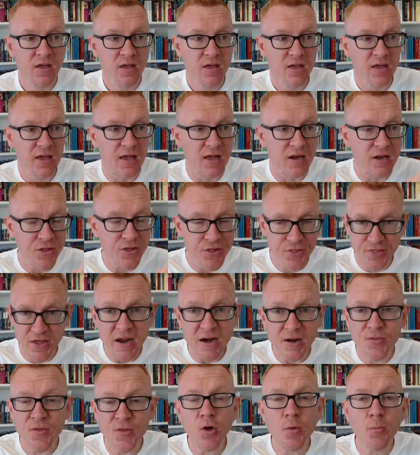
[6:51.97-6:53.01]
el
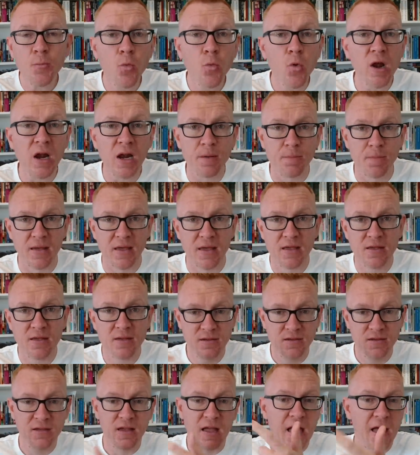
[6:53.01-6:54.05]
cerdo vuelve
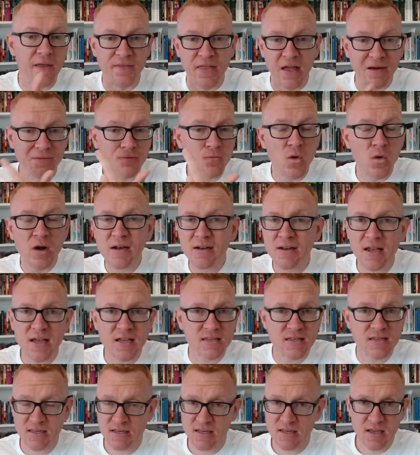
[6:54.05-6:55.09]
a dar
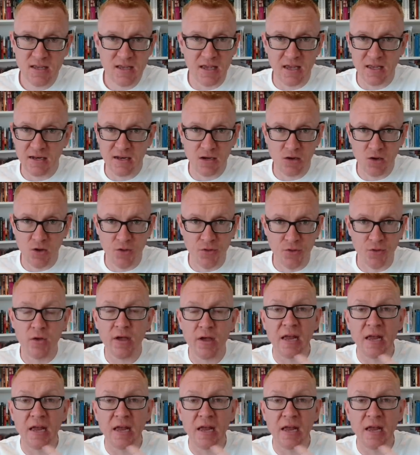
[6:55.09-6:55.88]
vueltas en el lodo,